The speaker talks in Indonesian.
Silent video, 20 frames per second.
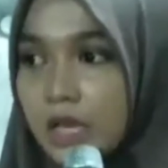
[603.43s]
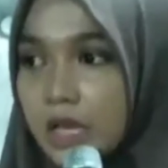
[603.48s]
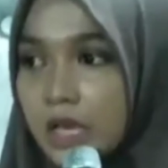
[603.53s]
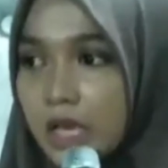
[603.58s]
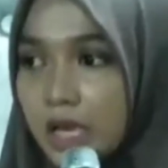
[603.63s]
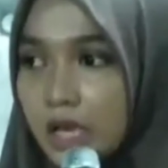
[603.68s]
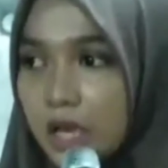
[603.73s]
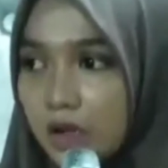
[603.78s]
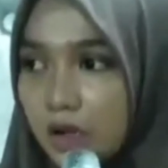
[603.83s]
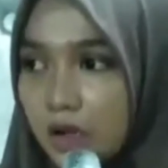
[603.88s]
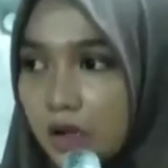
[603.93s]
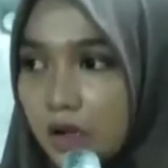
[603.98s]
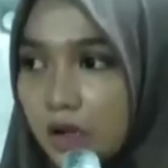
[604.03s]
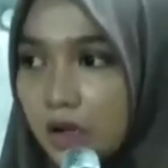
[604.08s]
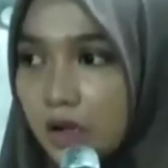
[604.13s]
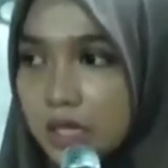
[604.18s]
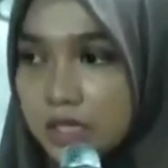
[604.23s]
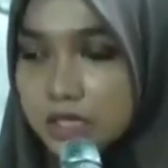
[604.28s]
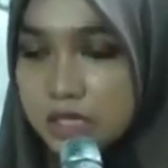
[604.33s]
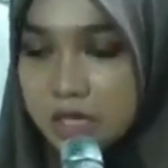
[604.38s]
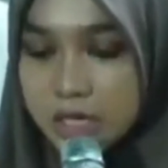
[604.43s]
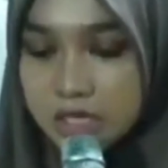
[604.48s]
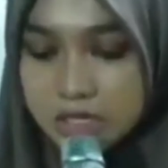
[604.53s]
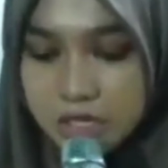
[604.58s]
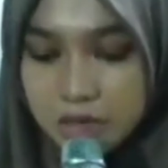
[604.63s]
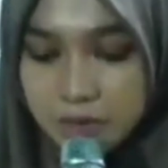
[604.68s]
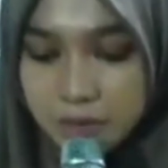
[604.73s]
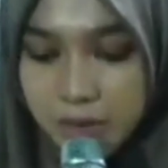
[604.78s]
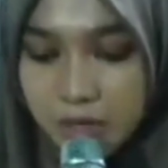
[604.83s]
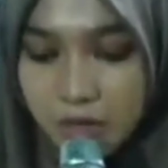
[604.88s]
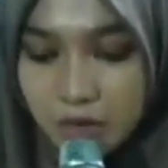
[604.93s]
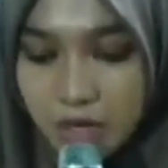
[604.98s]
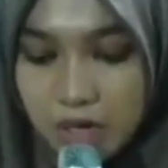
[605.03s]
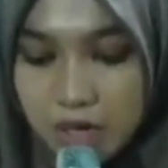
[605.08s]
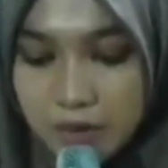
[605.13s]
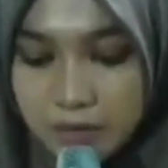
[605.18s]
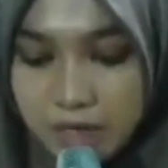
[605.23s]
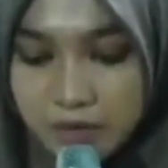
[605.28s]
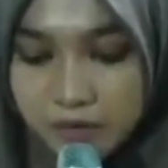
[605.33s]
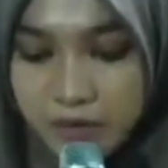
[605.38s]
ingkang kaulo ajeng-ajeng
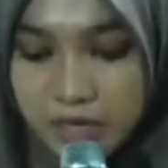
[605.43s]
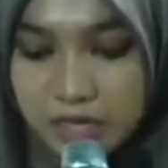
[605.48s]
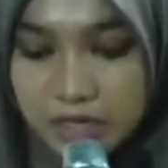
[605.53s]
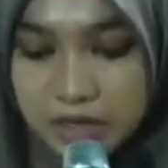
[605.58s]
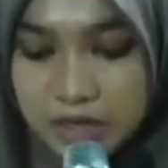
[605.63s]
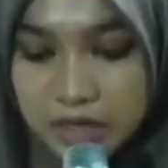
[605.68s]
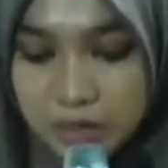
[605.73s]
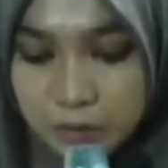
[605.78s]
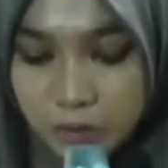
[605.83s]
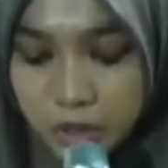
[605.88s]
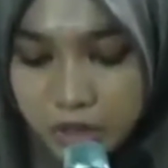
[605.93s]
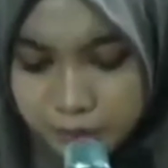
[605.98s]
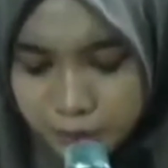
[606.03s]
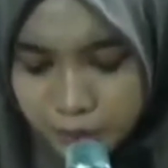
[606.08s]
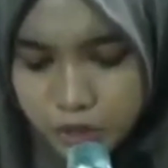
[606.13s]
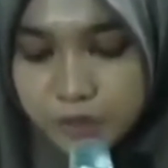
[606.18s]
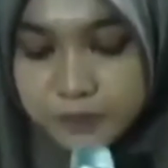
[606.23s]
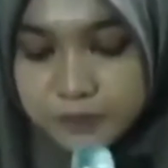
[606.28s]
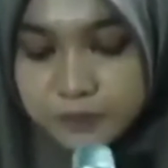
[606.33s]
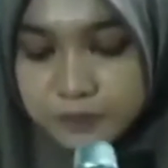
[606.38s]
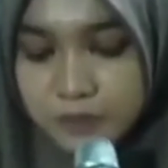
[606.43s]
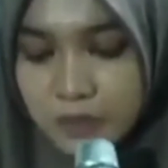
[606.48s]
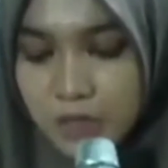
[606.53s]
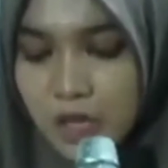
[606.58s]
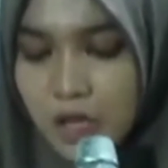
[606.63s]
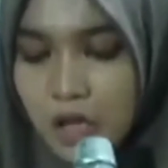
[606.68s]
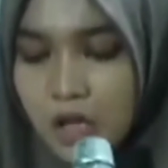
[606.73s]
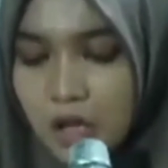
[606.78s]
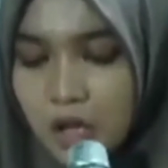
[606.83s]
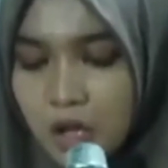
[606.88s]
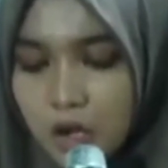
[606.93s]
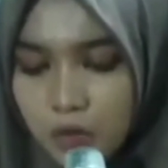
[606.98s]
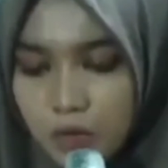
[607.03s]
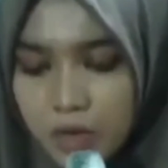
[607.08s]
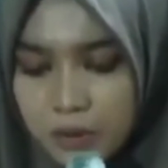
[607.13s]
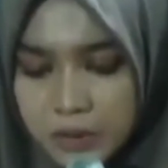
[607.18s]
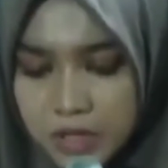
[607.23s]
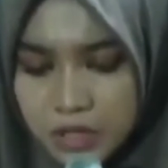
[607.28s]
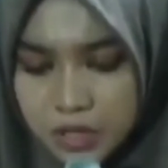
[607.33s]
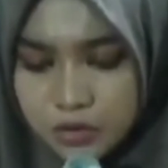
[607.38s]
barokah manfaat ilmu ilmunipun
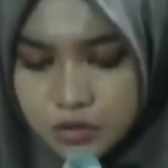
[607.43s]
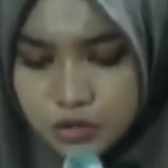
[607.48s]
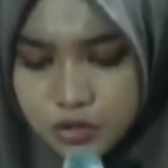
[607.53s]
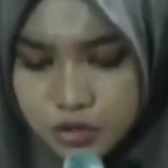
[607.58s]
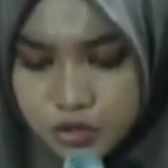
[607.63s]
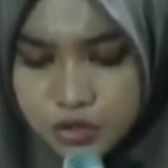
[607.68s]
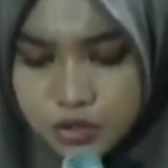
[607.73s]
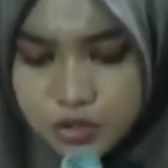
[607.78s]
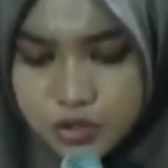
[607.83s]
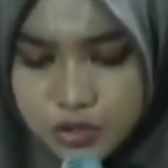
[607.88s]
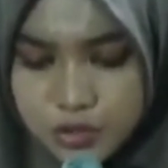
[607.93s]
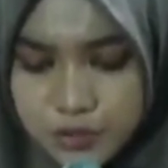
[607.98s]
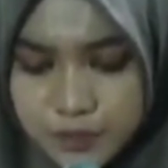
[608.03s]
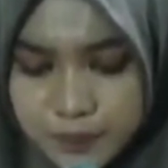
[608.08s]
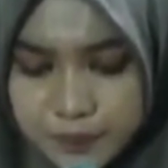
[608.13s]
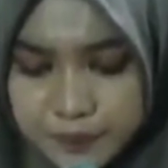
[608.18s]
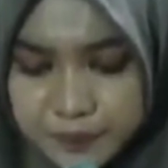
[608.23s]
wabil khusus